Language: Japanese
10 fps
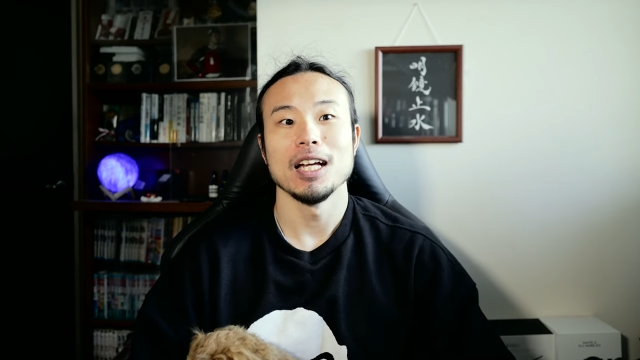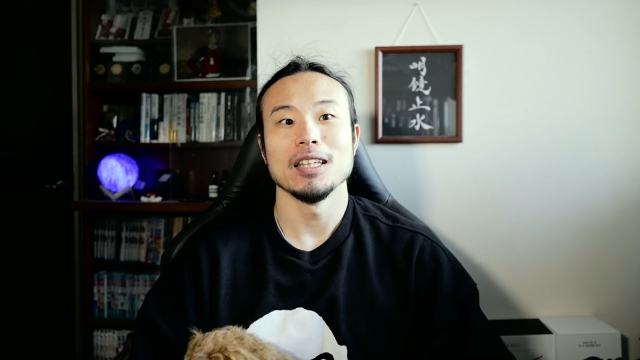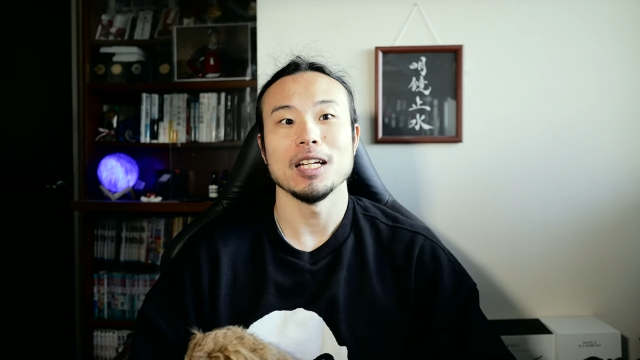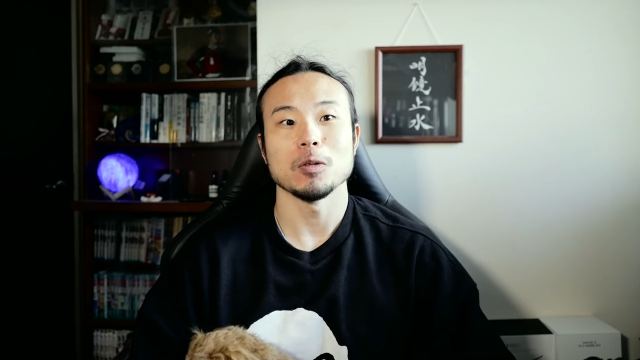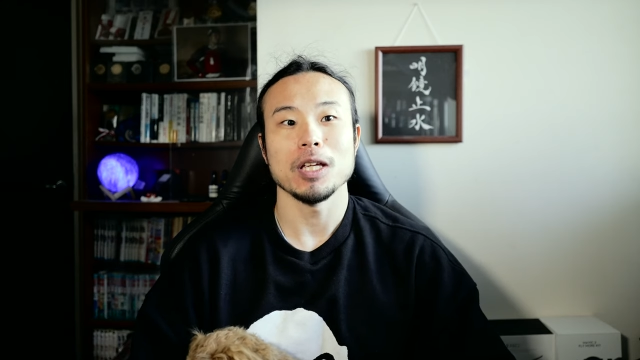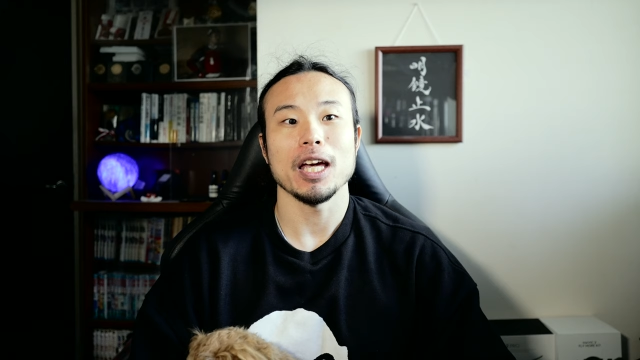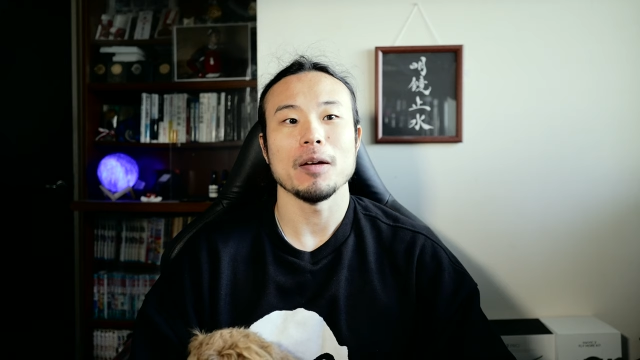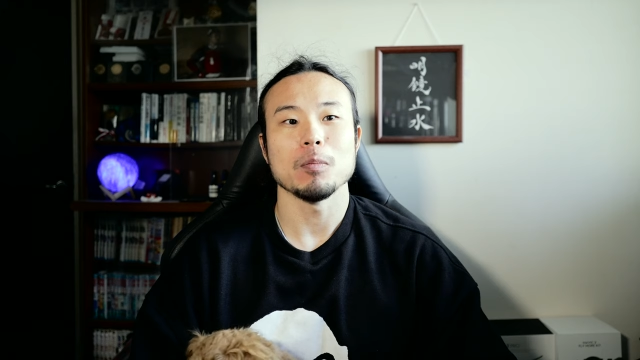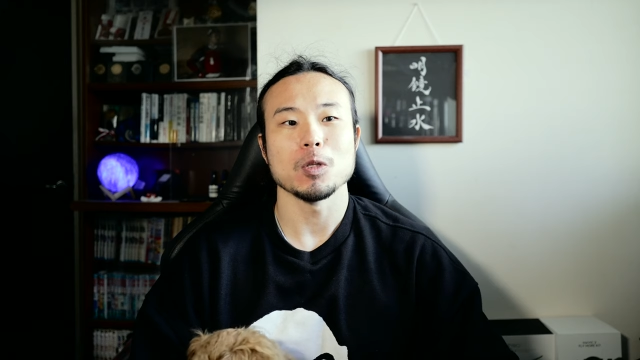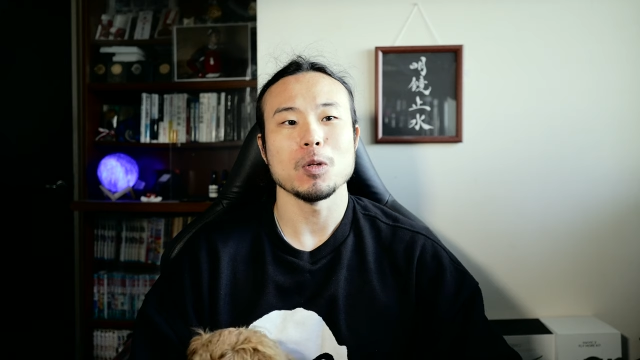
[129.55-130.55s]
なの
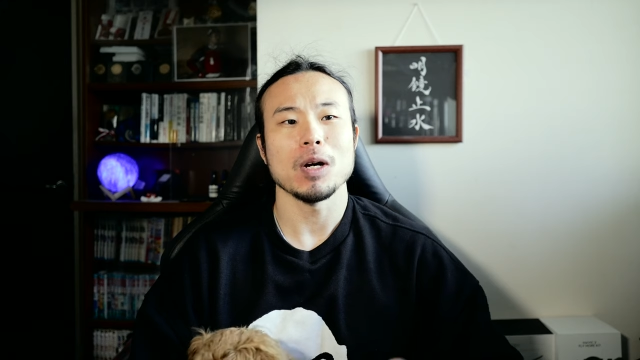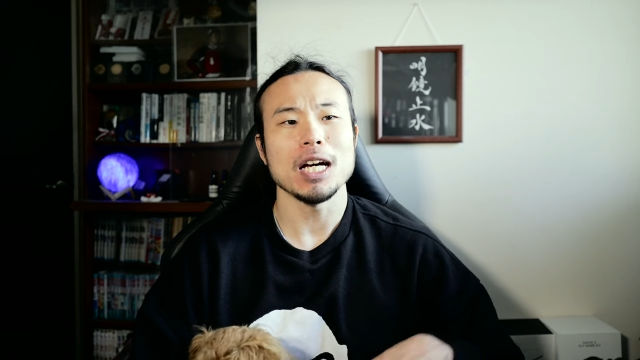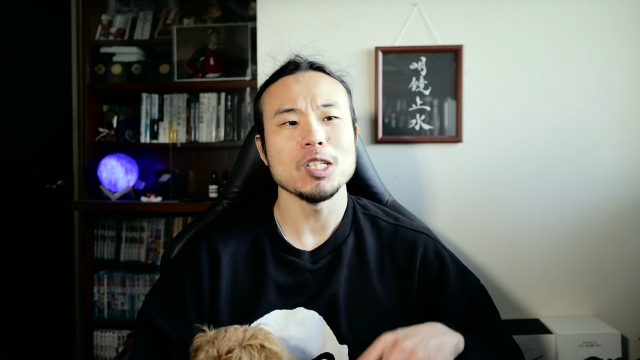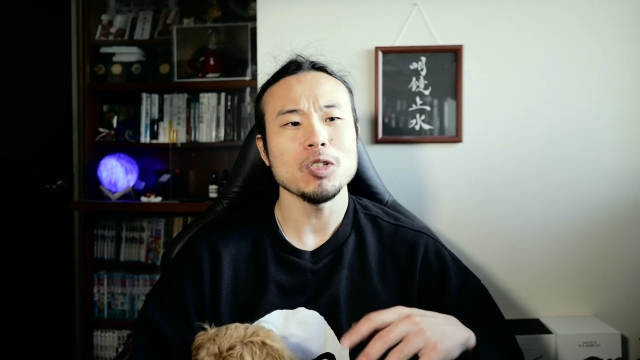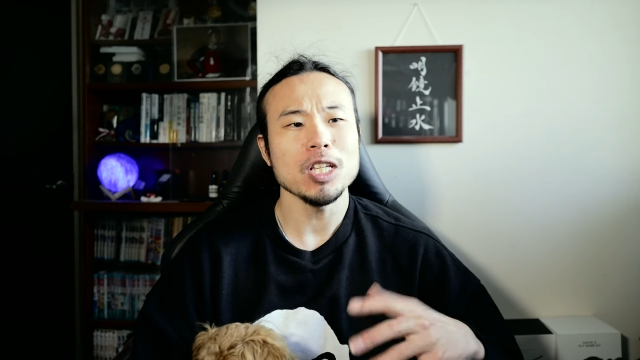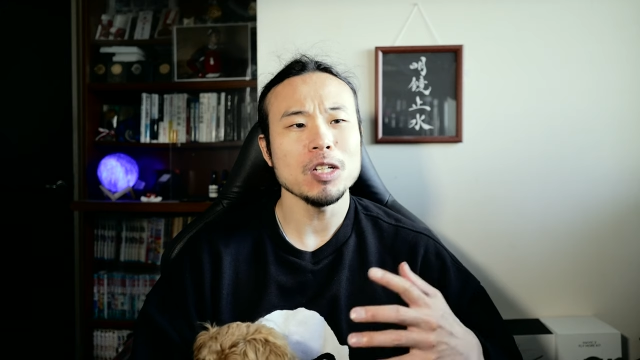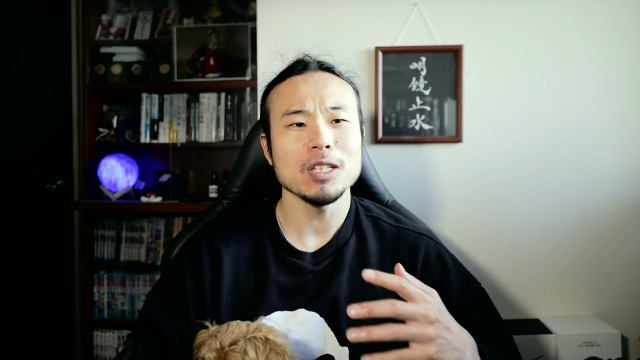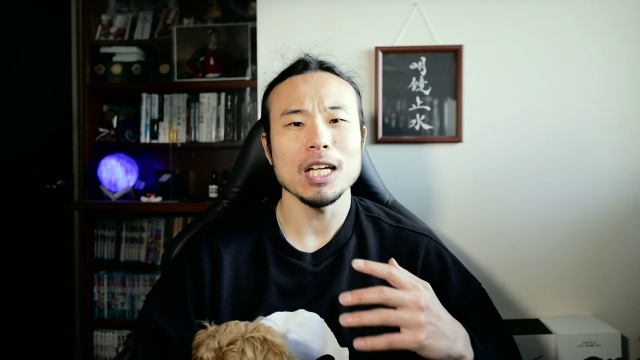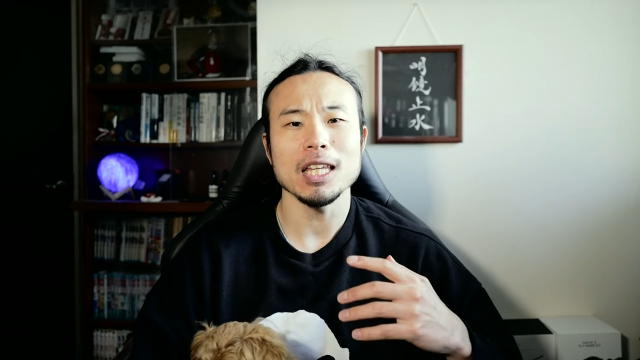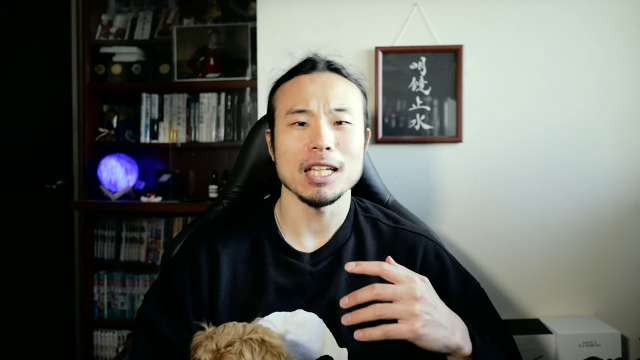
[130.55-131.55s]
で、もうその会場に行
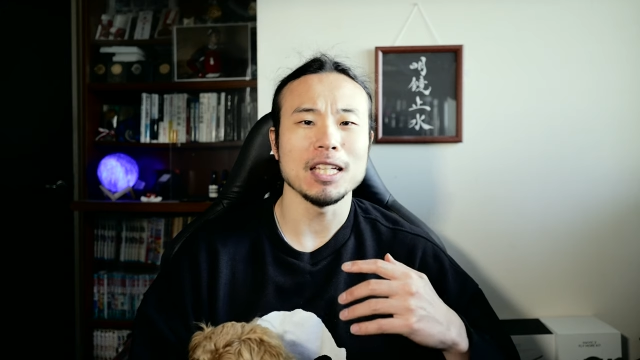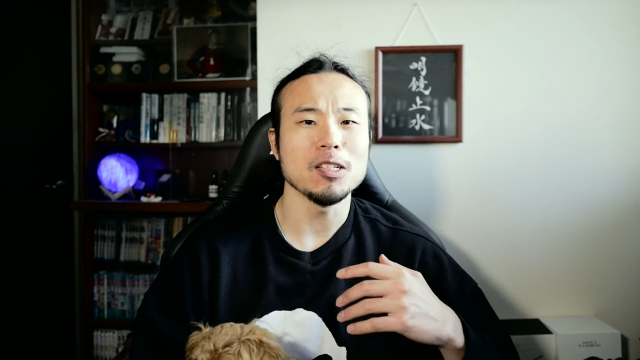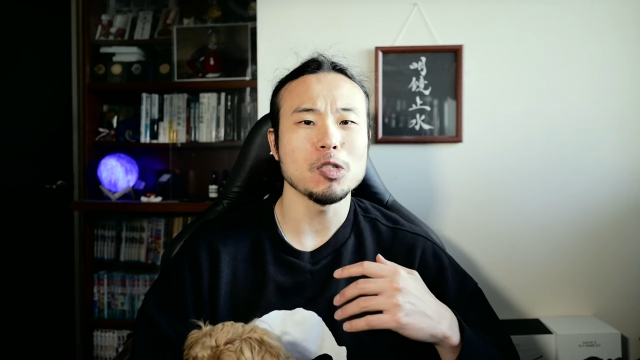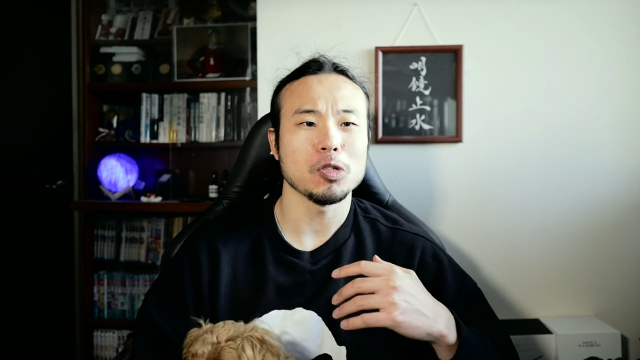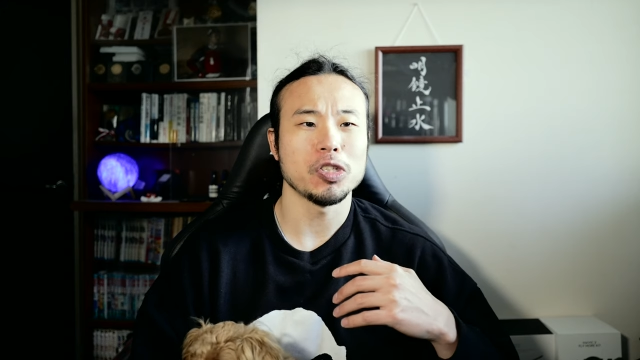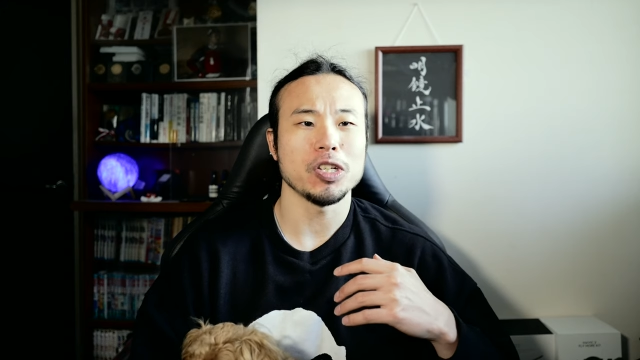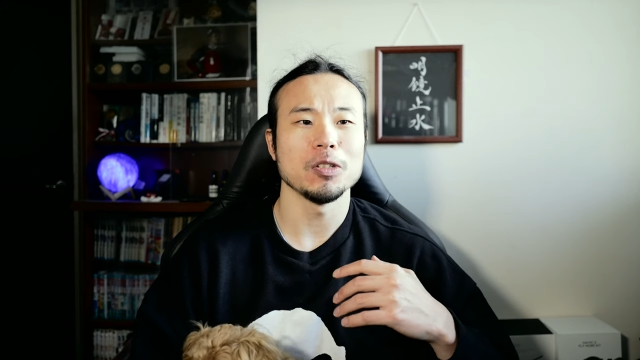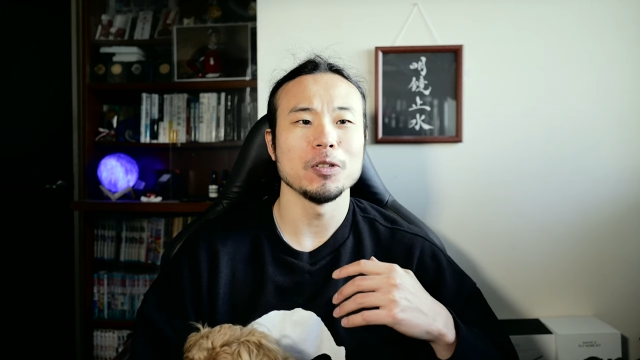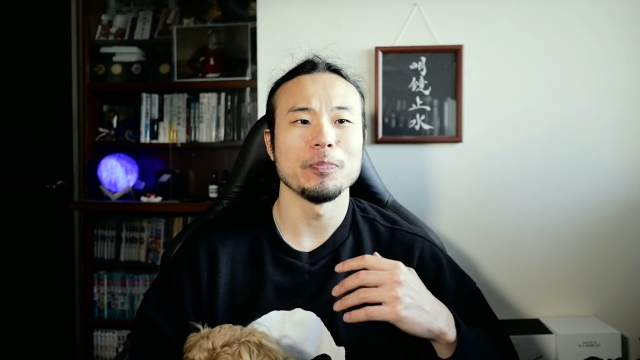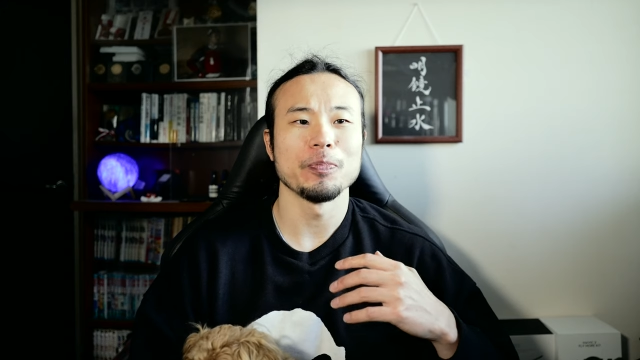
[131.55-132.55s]
くだけで緊張しちゃ
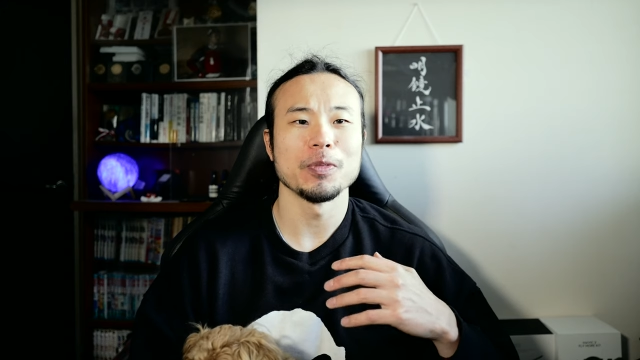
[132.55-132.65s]
う。